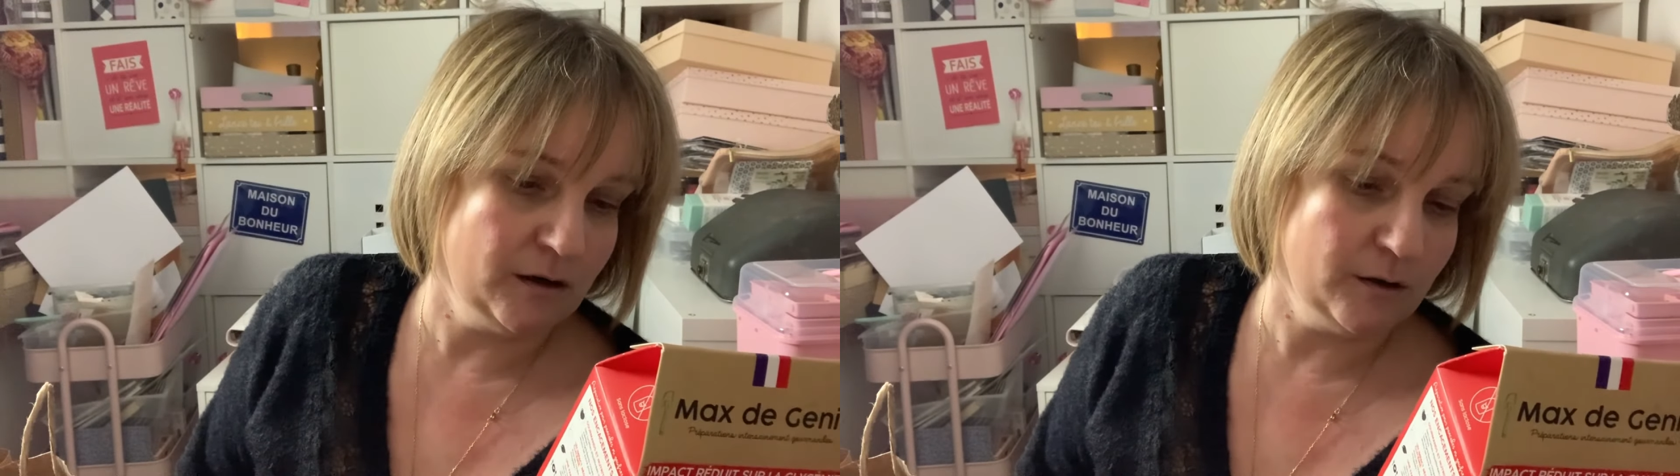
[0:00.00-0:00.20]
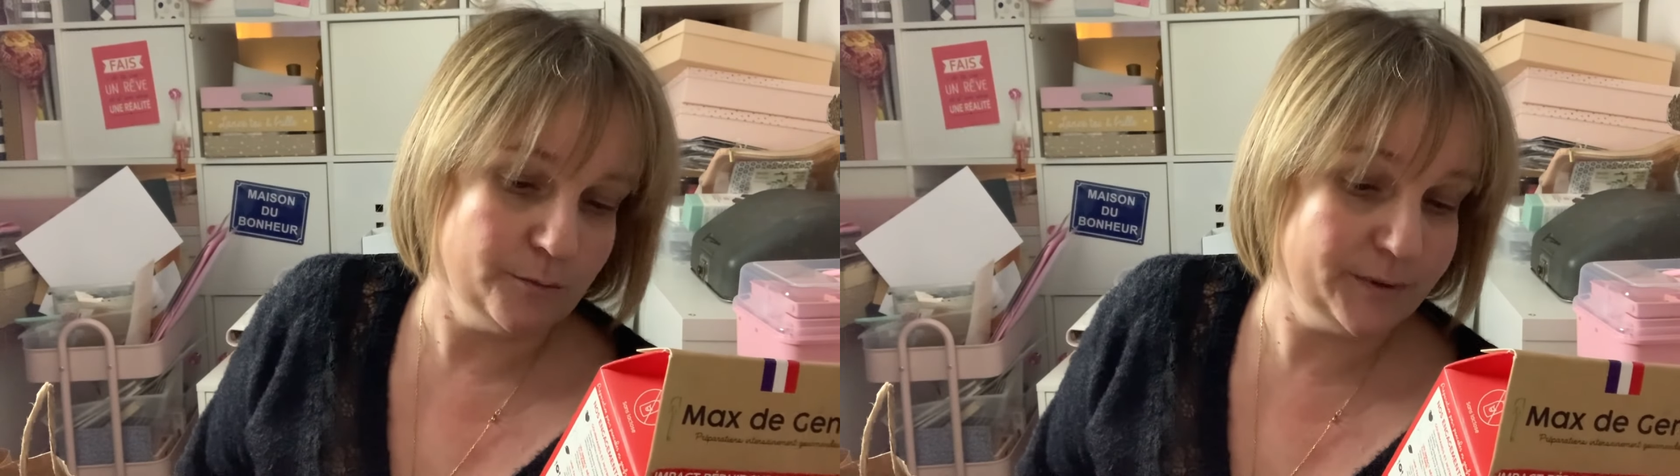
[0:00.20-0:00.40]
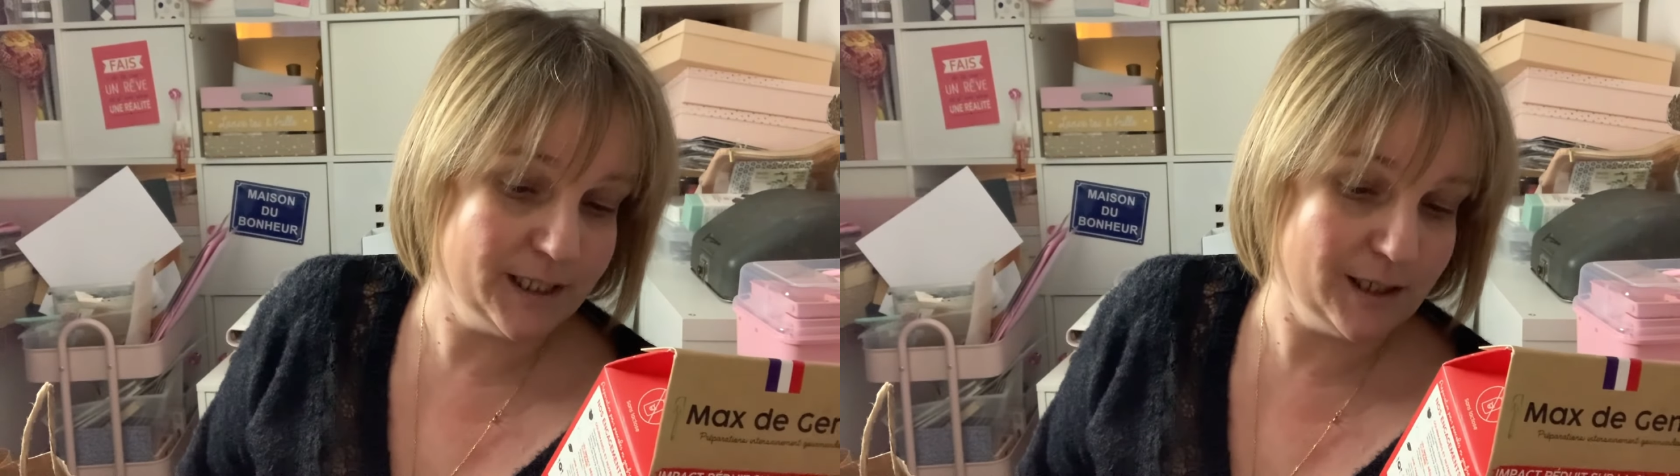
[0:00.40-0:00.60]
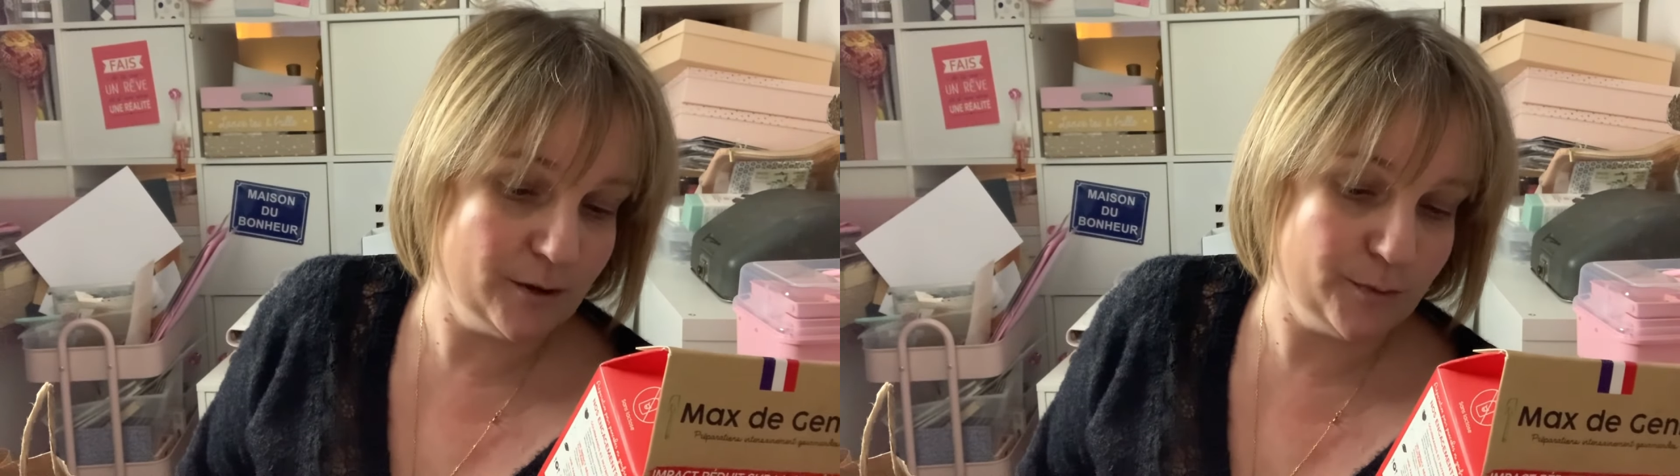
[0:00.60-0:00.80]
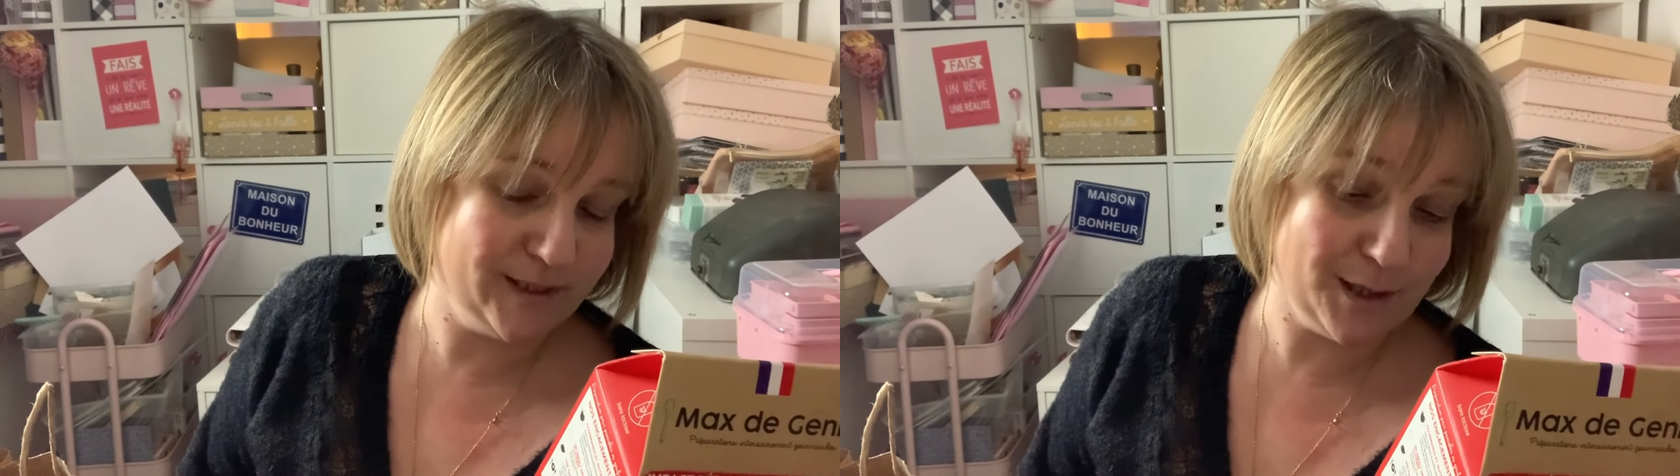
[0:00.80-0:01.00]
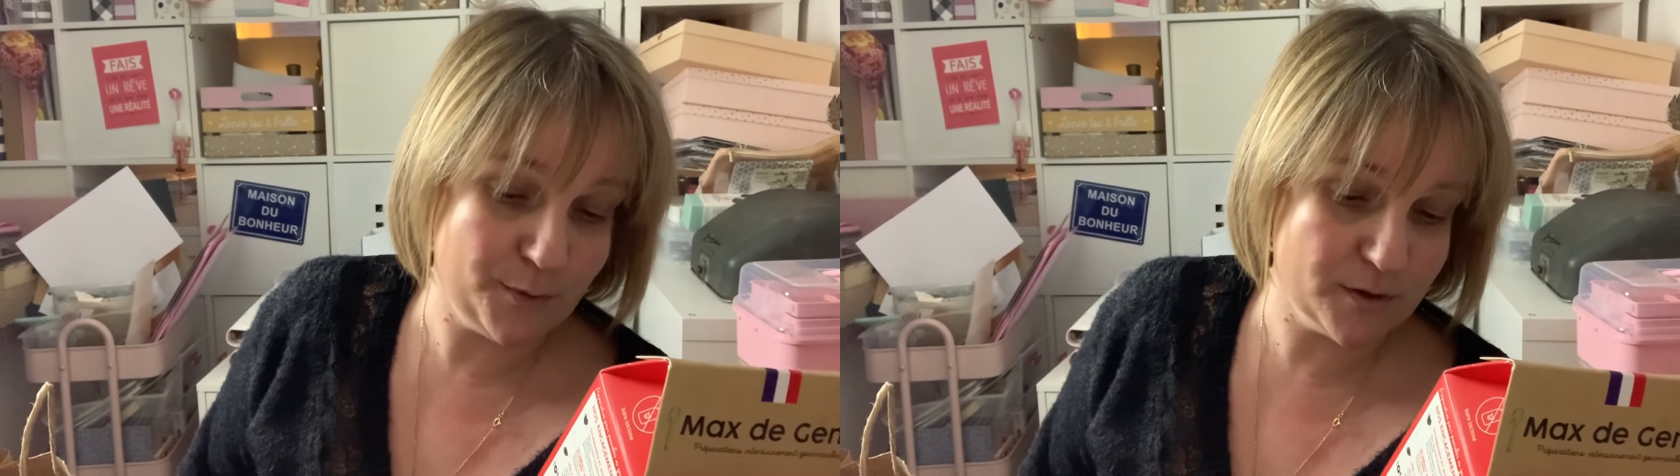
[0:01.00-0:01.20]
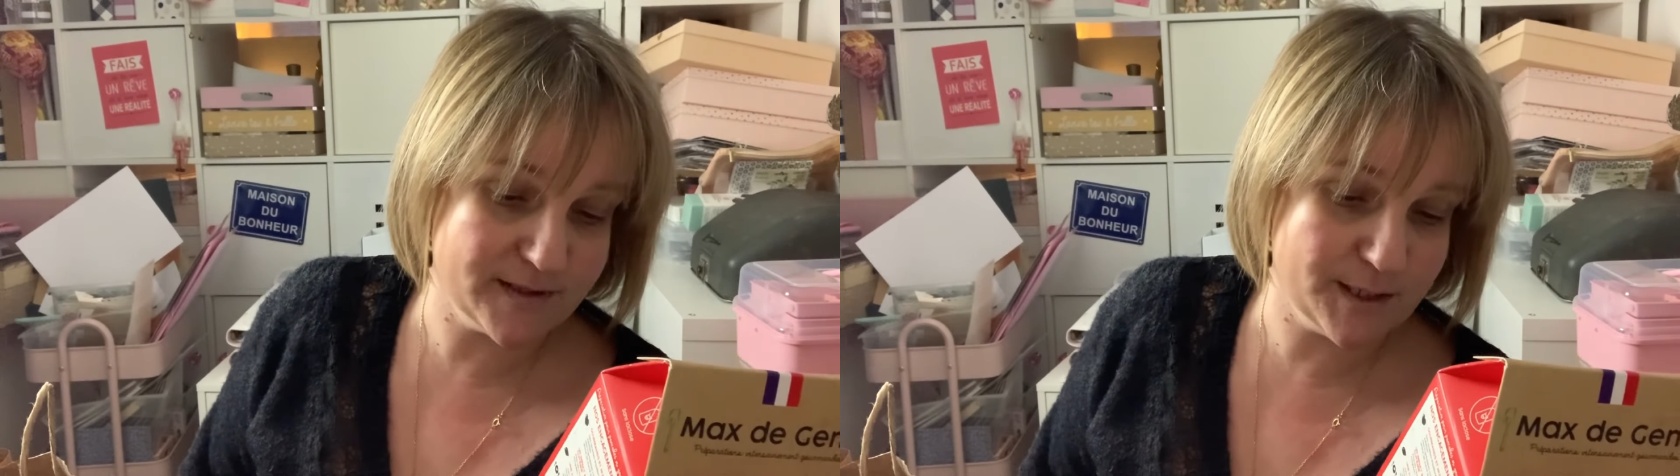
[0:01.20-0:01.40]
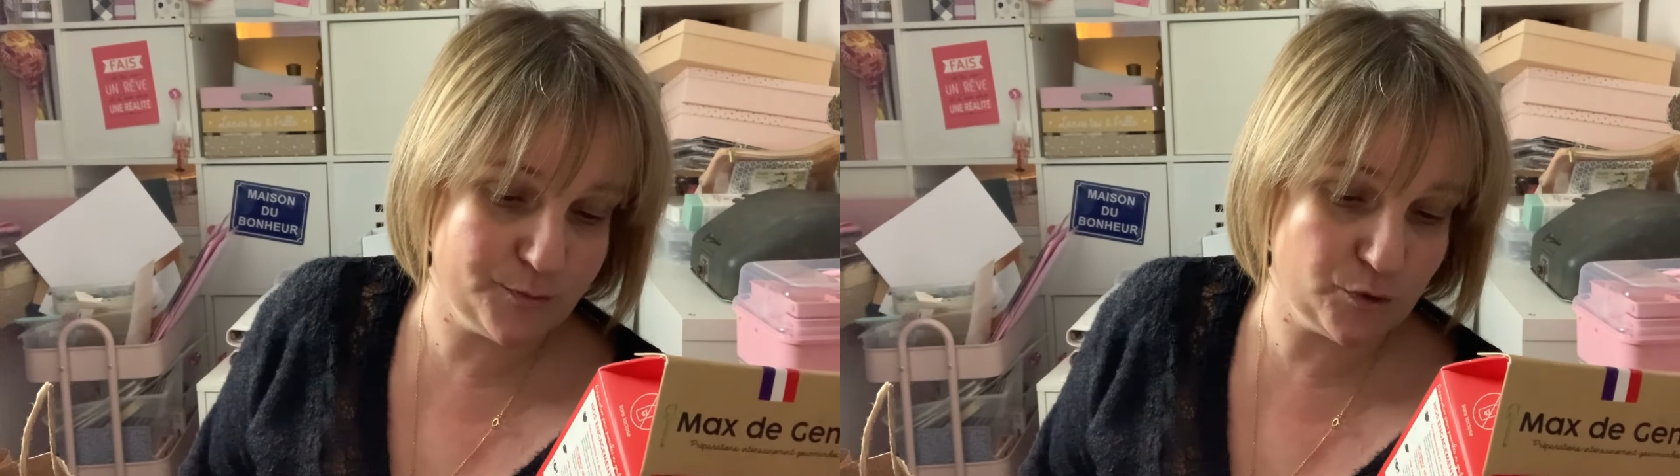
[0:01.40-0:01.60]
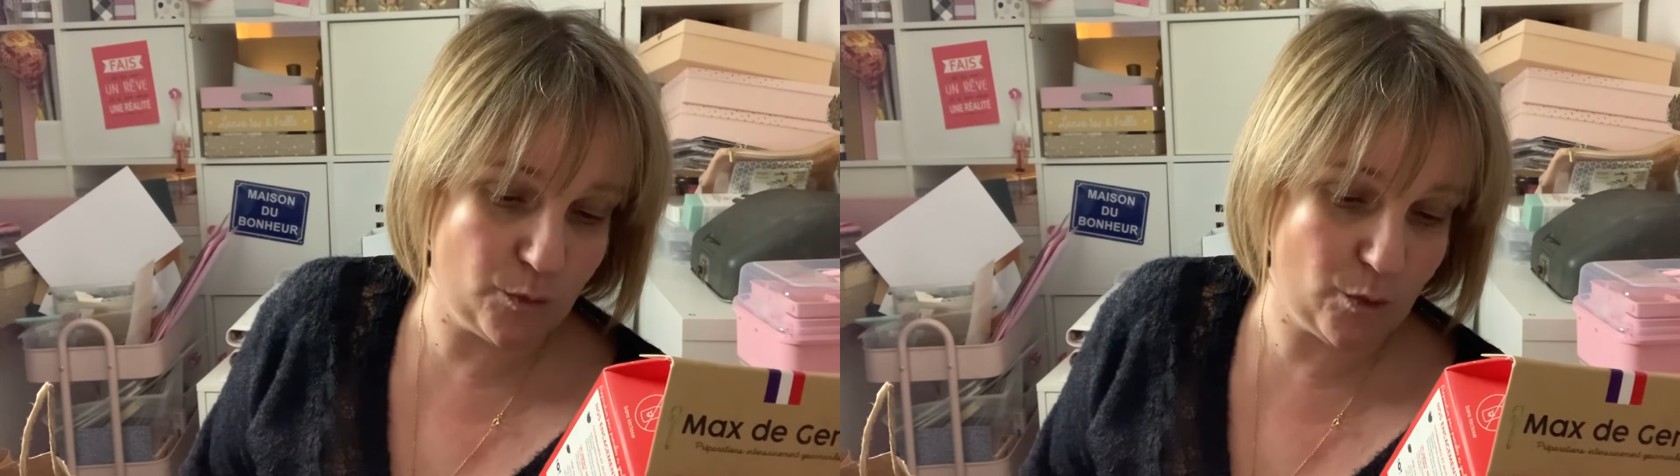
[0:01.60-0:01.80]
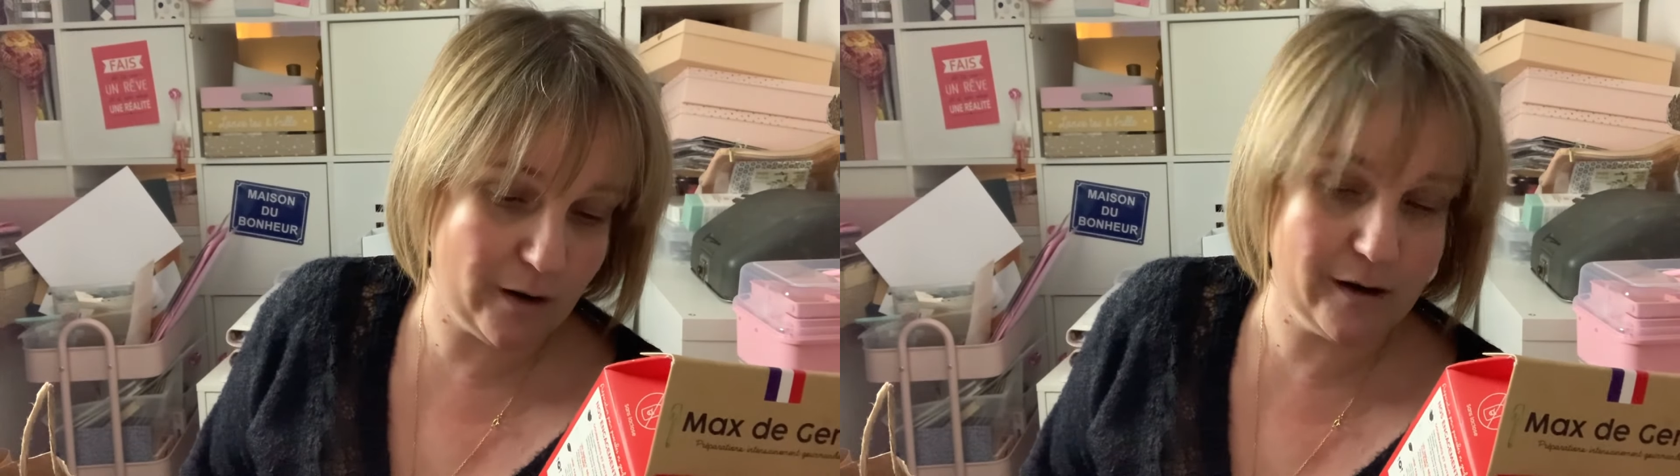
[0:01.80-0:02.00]
bien, bien pensé pour,
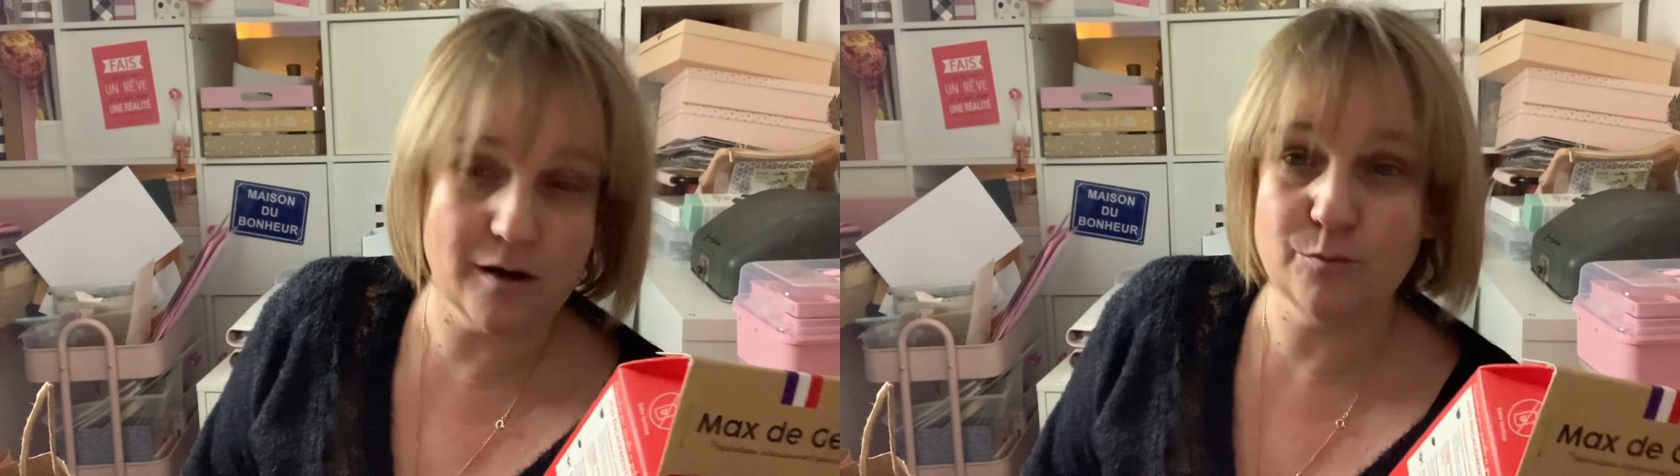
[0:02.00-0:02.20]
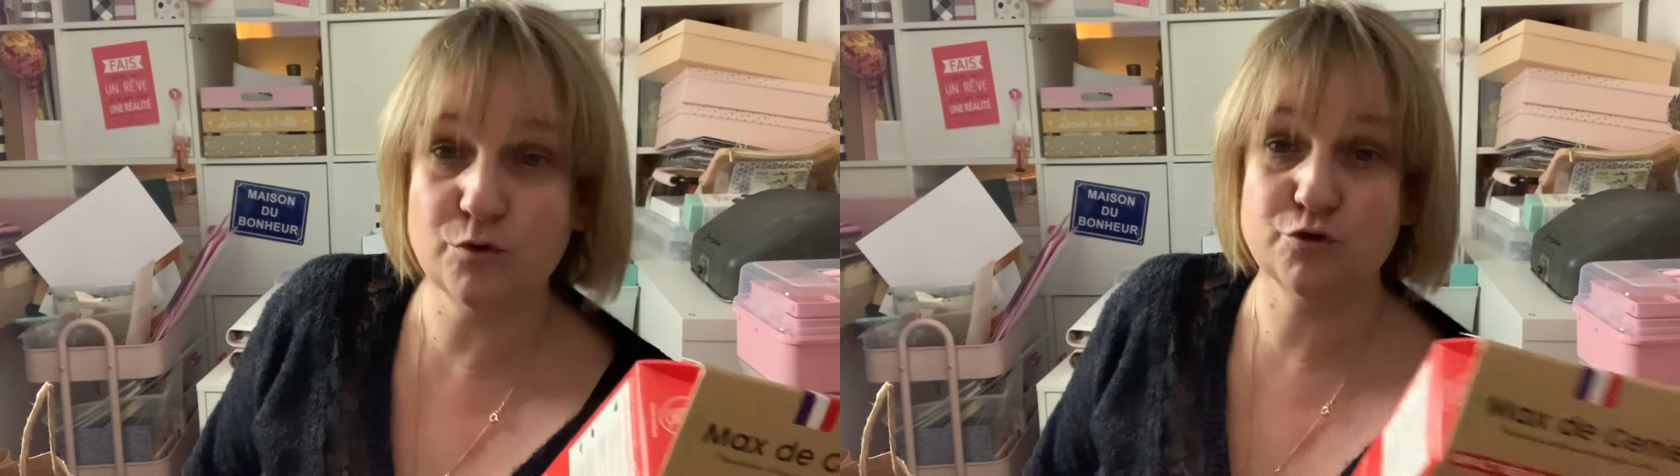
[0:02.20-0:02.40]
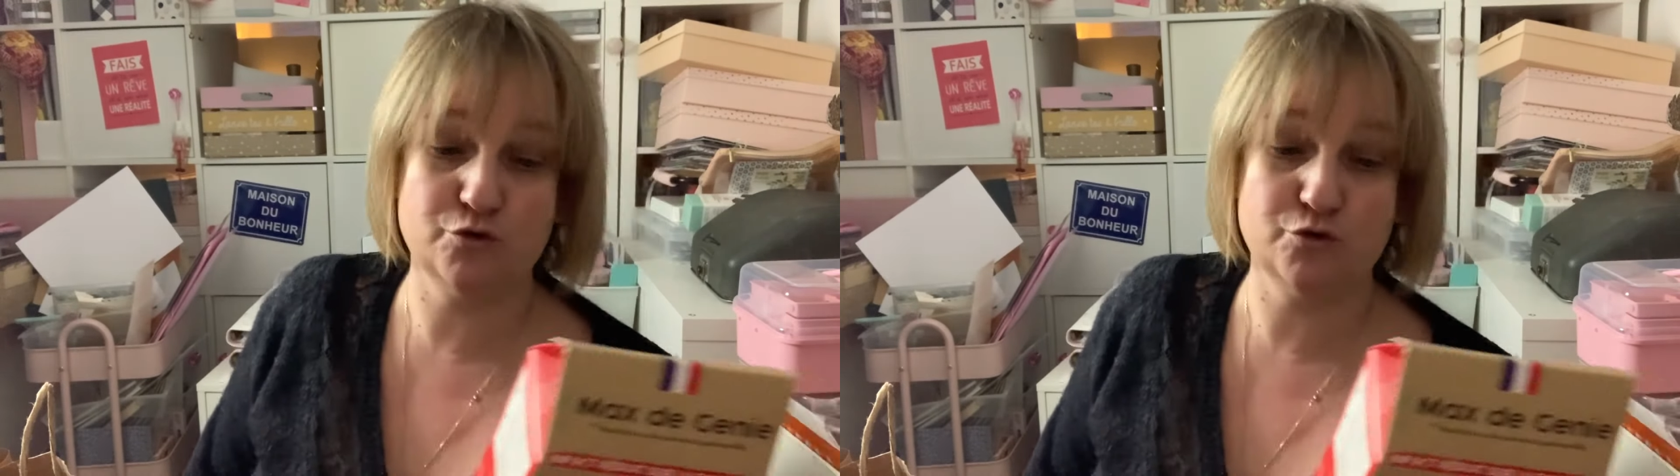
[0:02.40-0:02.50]
moi pour que ce